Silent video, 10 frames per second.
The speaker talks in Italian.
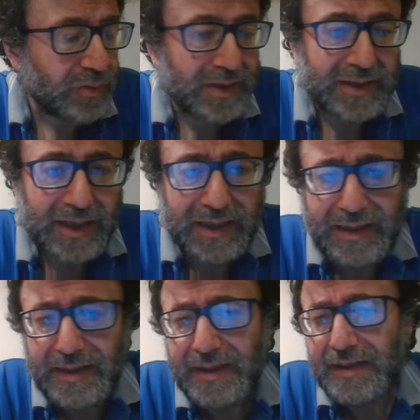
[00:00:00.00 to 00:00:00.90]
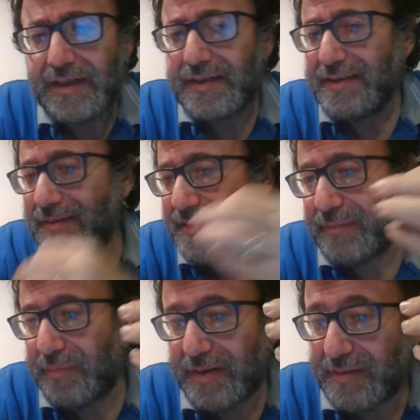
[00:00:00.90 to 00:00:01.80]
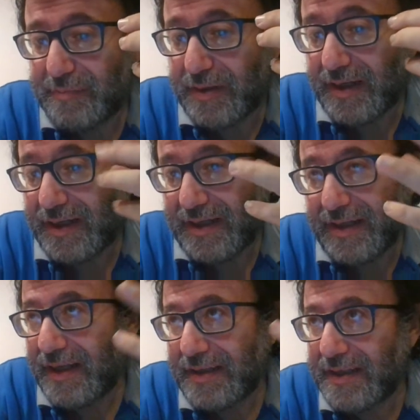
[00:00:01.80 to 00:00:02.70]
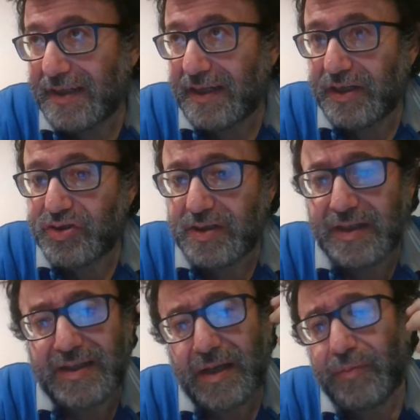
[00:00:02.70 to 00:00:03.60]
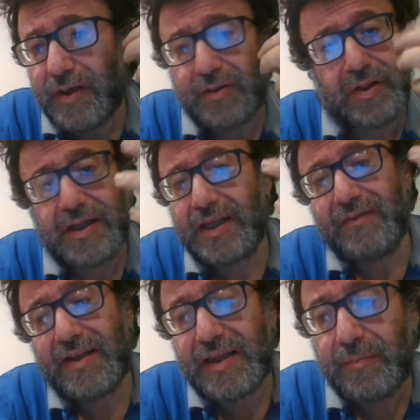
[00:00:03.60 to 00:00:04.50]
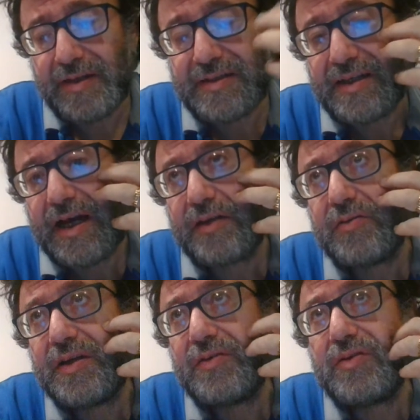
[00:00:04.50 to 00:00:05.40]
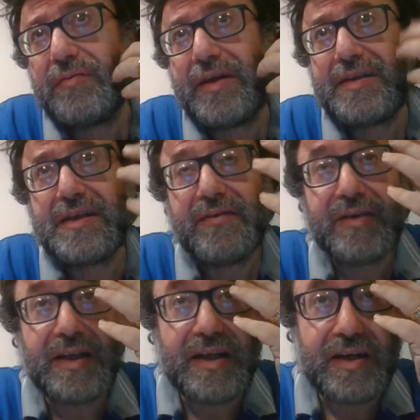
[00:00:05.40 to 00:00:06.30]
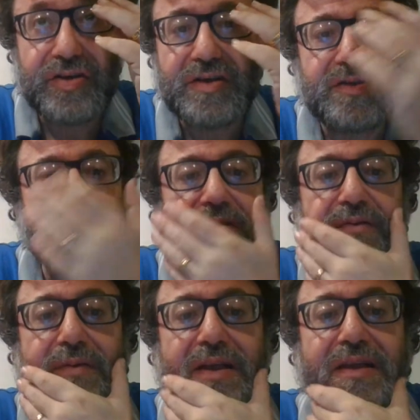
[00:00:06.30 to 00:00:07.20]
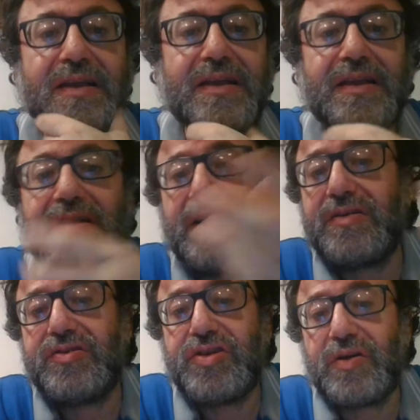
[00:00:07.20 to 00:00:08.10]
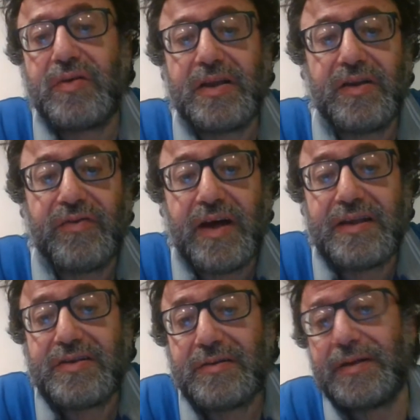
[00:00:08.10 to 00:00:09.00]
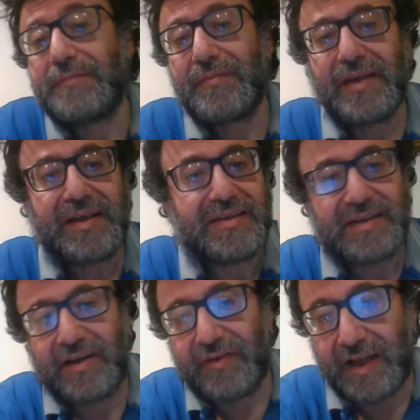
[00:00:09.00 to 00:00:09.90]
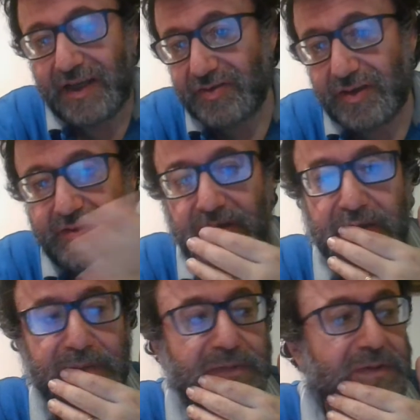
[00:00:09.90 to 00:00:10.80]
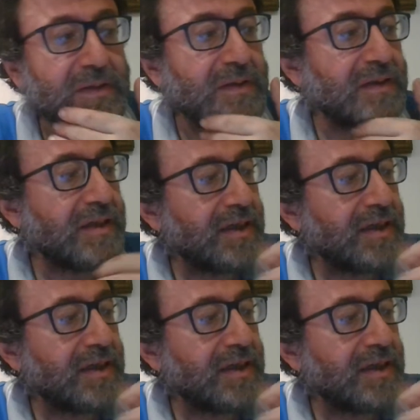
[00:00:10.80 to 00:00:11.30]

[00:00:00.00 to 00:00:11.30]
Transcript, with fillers: l'attualità, se per l'antica legge del tempo, l'attualità diventa passato e uno pensa, vede le recensioni di fumetti di 5 anni fa, dice, beh, chi se ne frega, cioè a un certo punto